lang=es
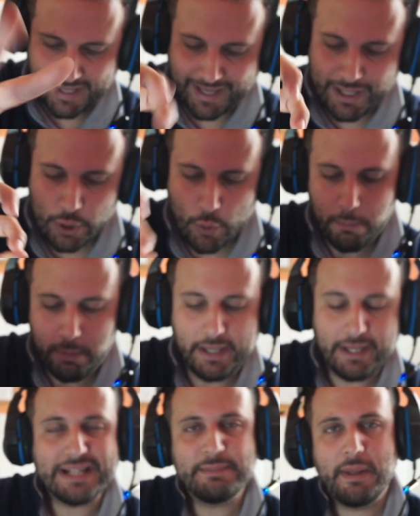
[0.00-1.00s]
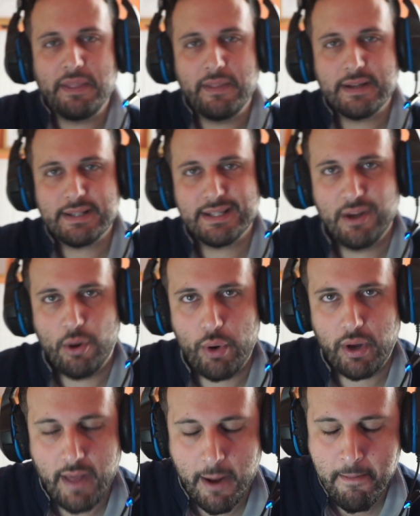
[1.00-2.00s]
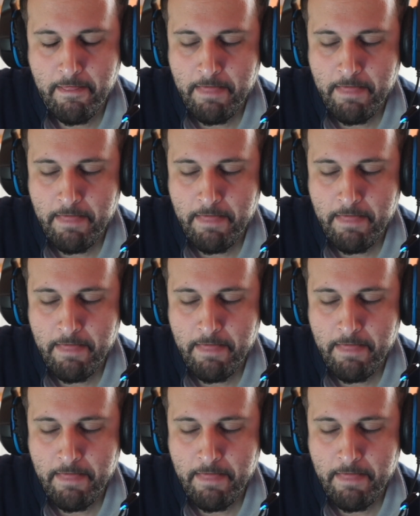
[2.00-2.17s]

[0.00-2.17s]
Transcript: Incumplir las medidas de seguridad.